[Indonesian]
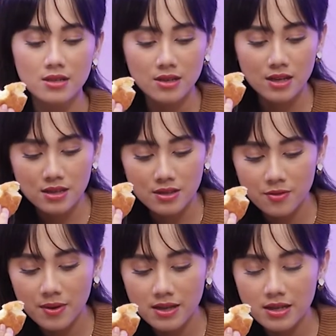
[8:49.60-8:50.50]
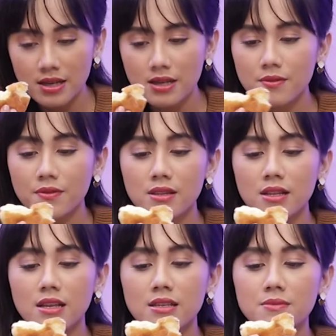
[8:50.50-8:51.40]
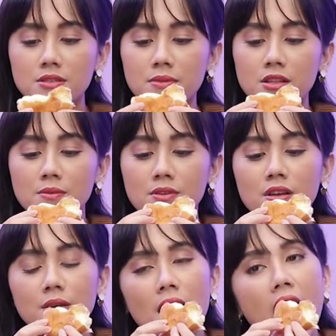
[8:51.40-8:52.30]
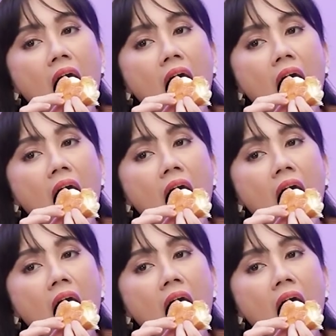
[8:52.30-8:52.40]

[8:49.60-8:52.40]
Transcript: Oke, kita cobain vanilanya bismillahirrahmanirrahim.